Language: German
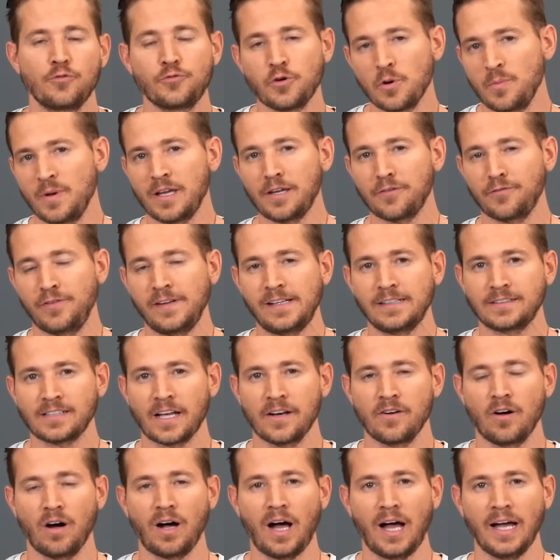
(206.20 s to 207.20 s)
Für mich fehlt
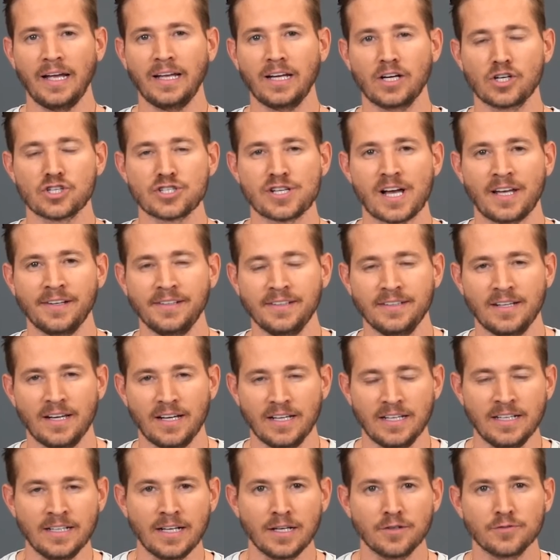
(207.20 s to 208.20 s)
da noch ein
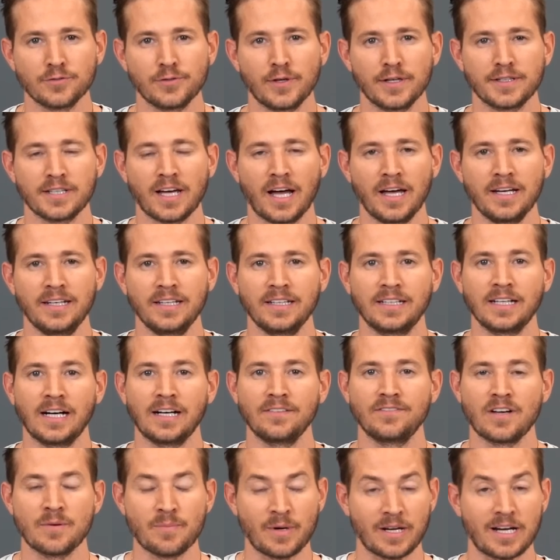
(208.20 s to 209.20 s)
gestandener
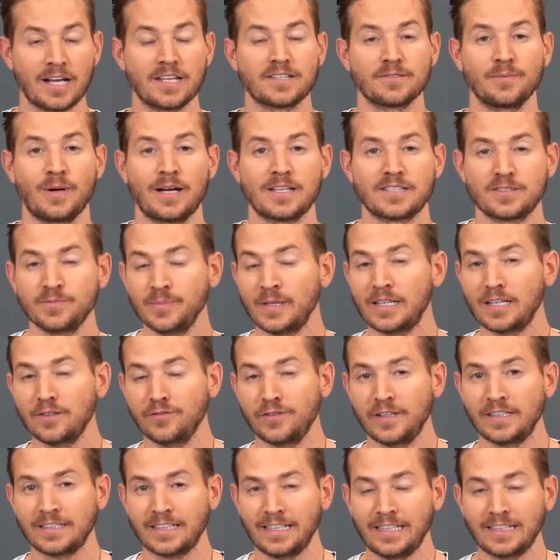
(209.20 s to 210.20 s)
Innenverteidiger, wenn man jetzt mal ins
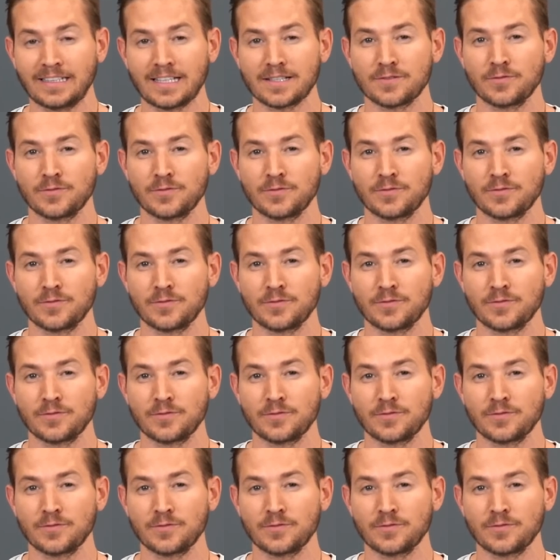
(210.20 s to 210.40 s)
Mittelfeld geht.